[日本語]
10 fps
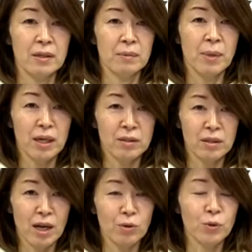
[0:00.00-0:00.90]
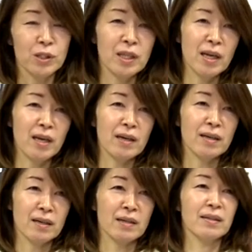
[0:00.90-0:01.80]
まあスタートして
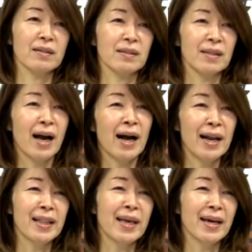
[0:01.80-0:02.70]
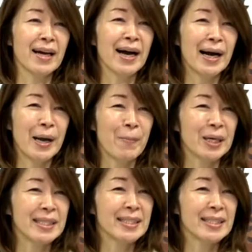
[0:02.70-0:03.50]
流れで考えます。